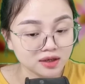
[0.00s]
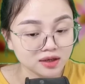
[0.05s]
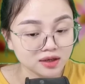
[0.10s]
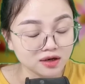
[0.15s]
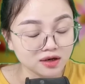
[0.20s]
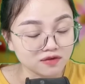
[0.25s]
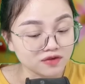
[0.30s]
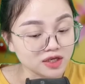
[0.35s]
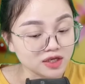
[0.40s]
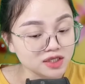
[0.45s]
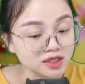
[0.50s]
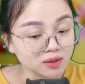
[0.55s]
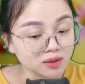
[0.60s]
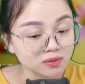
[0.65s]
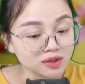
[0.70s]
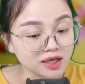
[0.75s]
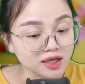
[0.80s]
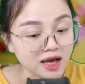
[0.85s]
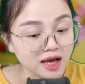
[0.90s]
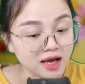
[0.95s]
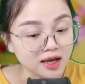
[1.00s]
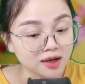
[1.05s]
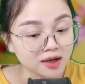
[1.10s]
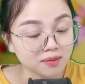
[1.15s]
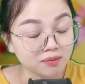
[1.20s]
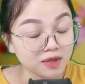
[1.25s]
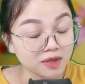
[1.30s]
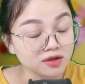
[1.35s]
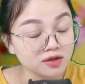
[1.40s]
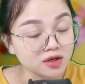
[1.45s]
Ở phía trong nhà,
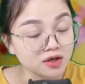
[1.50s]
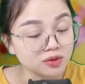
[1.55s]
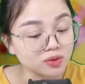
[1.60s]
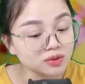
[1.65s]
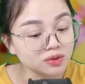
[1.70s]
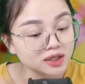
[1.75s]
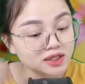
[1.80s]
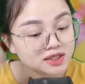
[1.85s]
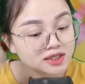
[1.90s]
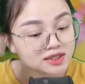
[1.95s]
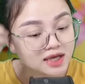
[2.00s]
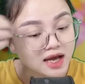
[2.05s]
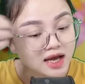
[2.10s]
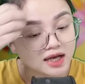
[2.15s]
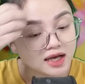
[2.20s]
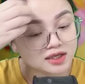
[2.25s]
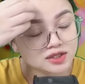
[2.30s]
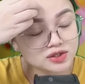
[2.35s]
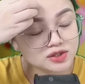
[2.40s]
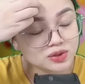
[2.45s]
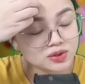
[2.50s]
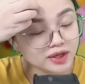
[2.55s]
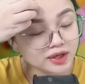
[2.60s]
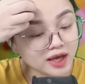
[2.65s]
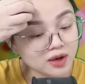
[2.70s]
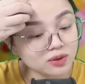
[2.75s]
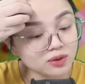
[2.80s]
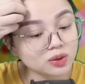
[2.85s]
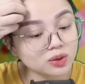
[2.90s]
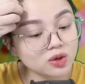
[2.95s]
mấy người cũng đi ra rồi
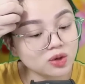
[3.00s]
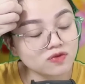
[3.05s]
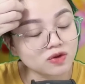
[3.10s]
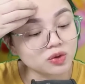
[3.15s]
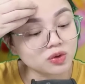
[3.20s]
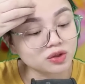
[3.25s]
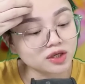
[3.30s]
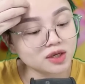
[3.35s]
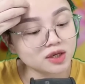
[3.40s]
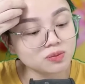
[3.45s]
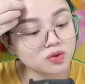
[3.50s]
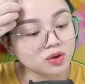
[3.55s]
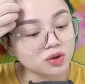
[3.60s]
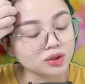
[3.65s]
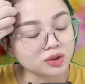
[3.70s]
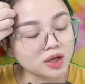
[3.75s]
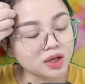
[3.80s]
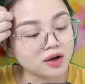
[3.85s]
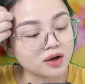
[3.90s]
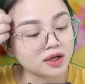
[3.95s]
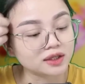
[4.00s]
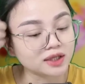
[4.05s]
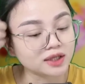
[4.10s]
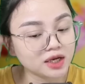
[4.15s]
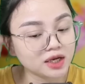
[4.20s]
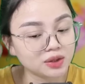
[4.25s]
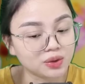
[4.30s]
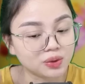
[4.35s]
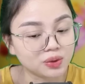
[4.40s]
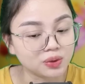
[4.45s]
kéo tôi vào một cái buồng nhỏ để
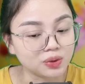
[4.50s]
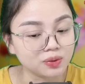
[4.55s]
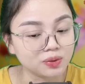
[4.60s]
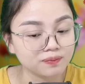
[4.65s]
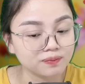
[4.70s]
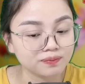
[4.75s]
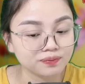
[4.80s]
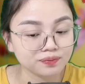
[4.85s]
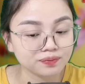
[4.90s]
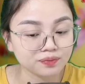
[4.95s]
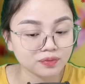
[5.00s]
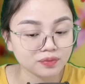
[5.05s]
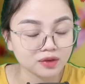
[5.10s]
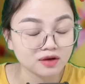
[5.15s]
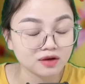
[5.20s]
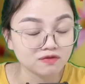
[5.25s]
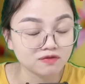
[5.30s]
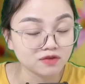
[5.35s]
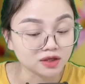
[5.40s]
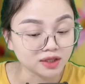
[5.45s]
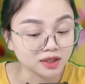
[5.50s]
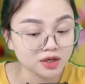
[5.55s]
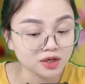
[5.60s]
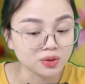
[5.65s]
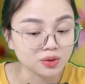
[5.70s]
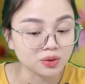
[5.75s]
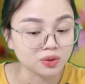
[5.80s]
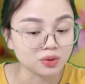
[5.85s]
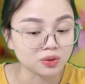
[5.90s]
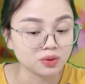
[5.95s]
thay đồ. Vừa thay
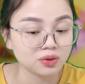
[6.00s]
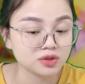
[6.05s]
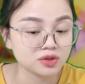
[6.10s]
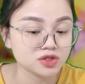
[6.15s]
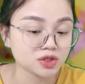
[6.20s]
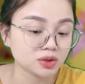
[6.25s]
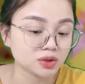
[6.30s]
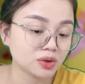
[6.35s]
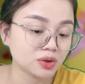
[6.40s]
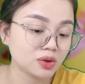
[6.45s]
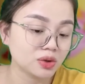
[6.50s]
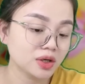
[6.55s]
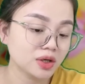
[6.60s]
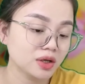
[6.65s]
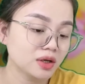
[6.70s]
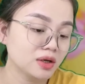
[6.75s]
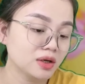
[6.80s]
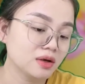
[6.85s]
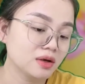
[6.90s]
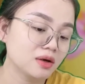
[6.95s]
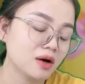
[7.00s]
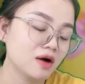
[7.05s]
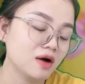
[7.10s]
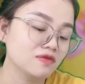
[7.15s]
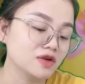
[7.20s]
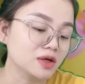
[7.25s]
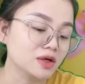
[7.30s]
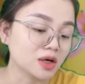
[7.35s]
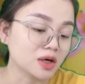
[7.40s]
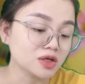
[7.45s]
đồ cho tôi, họ
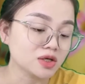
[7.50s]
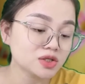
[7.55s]
vừa nói